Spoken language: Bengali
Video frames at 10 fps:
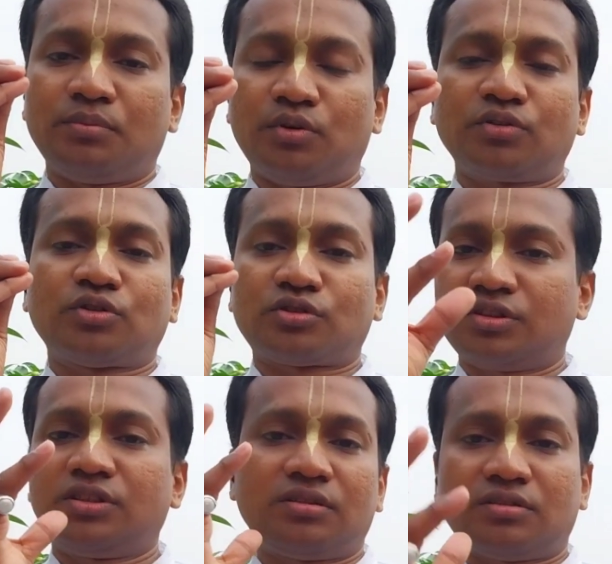এবং
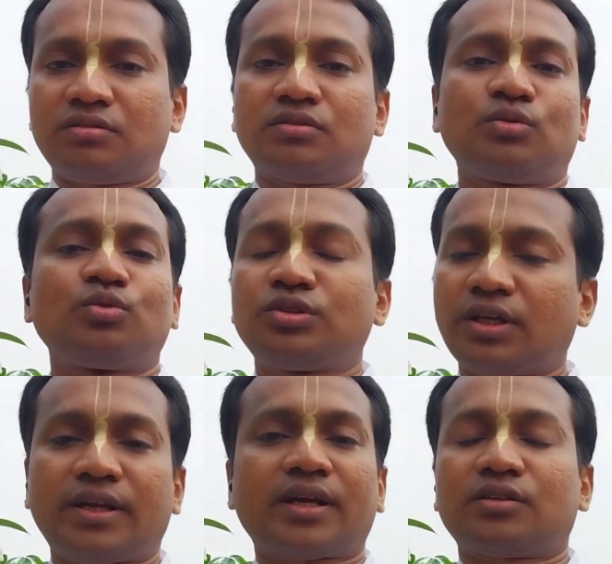যতদিন উত্থান
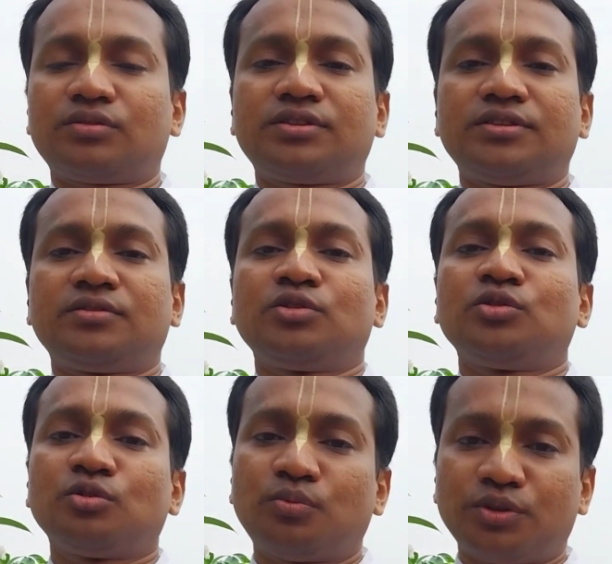একাদশী
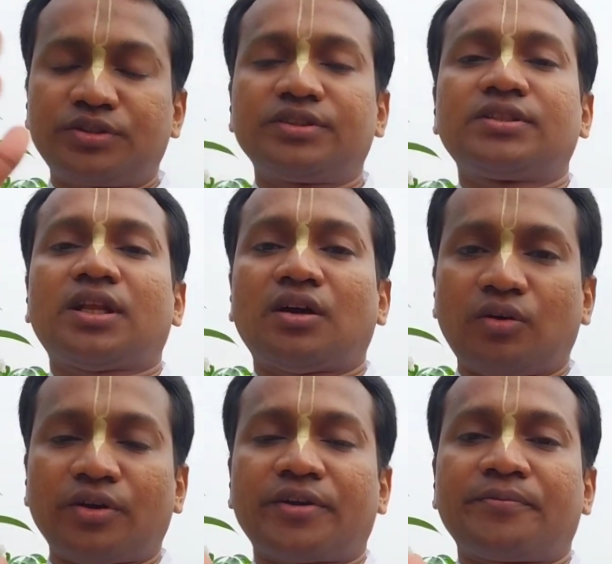উপস্থিত না
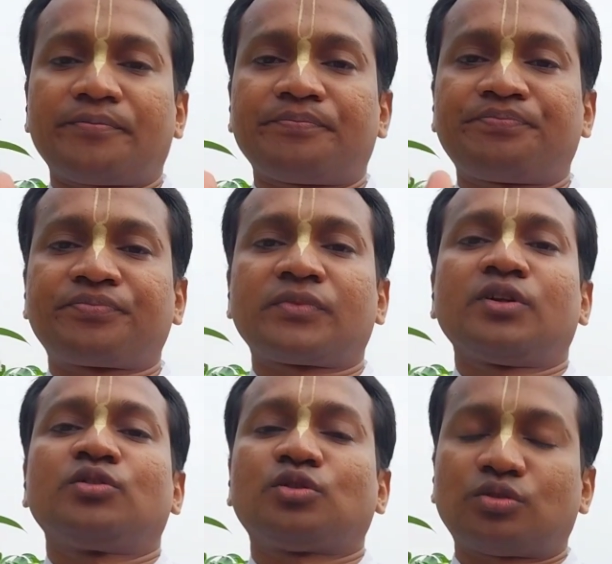হয়
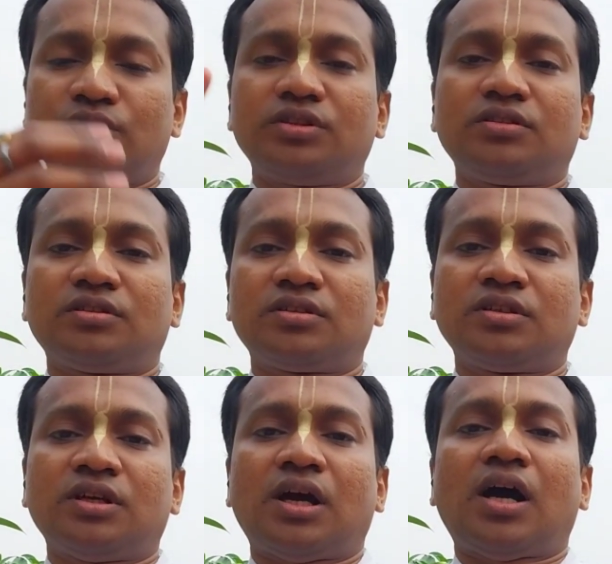ততদিন
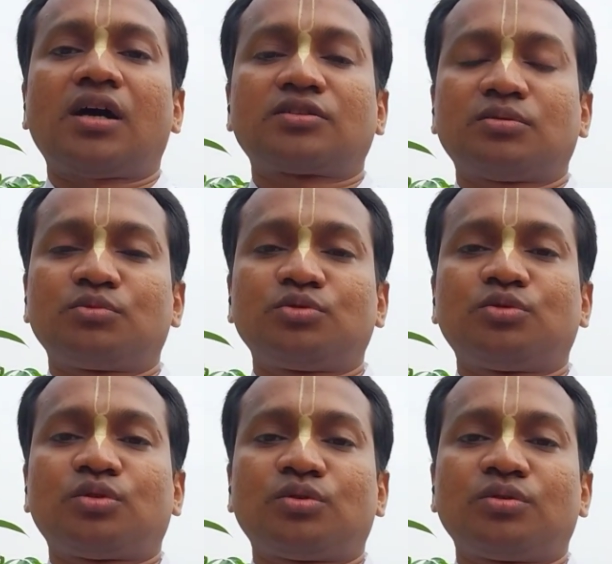আসমুদ্র
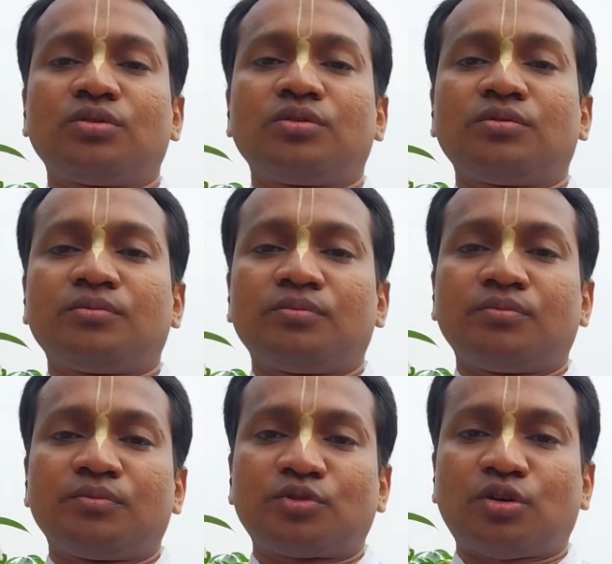
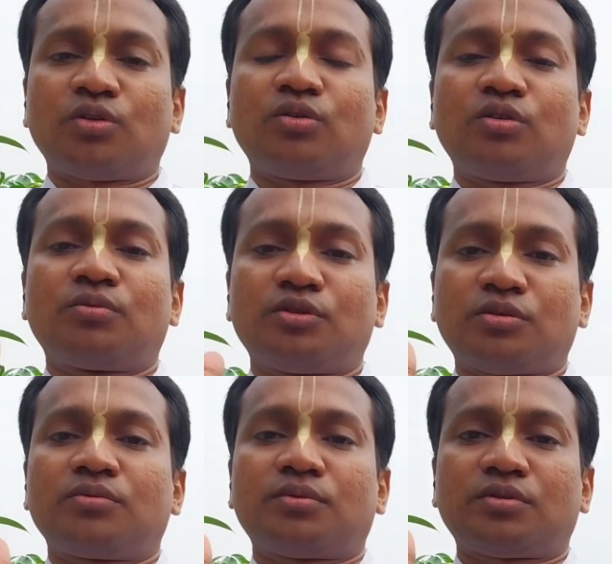সরোবর
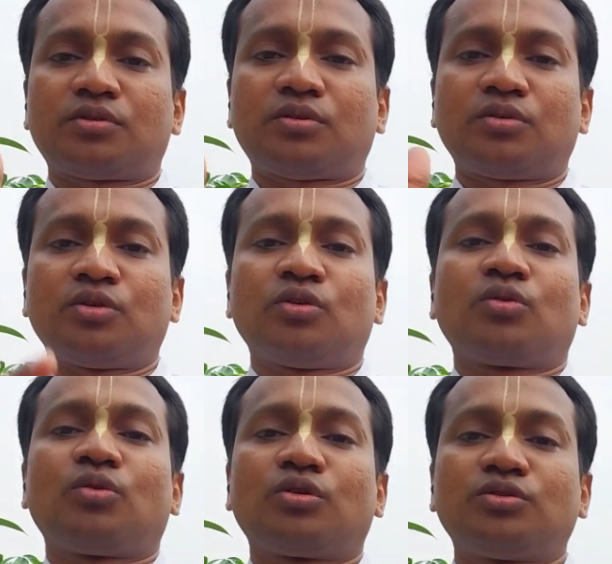নিখিল তীর্থ
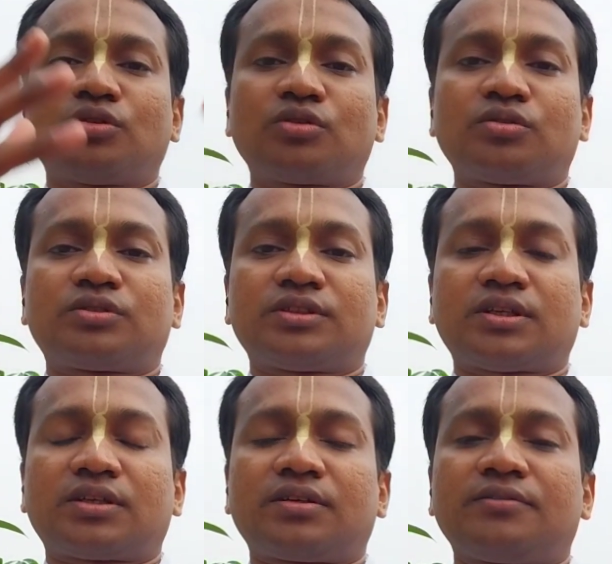
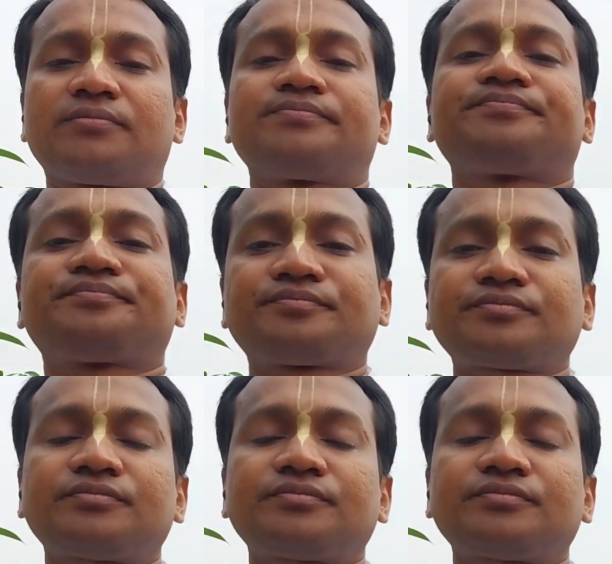গর্জন করতে থাকে